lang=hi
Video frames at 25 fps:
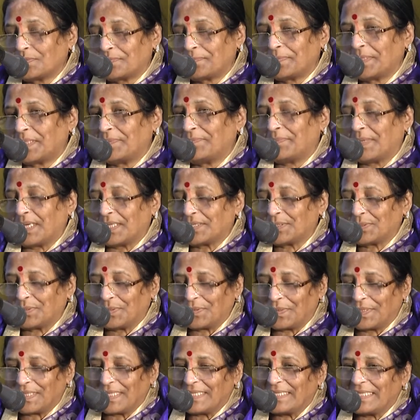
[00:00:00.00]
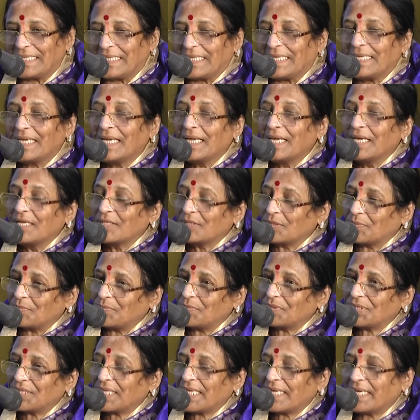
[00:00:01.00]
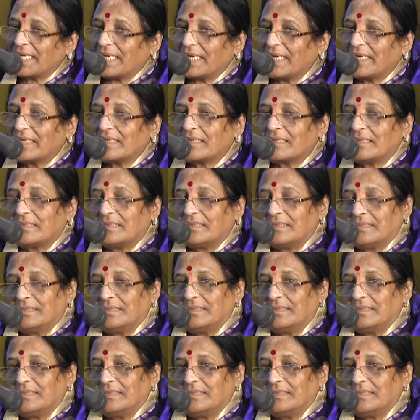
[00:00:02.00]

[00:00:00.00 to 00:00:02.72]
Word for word: पे बात हो रही थी तो मुझे एक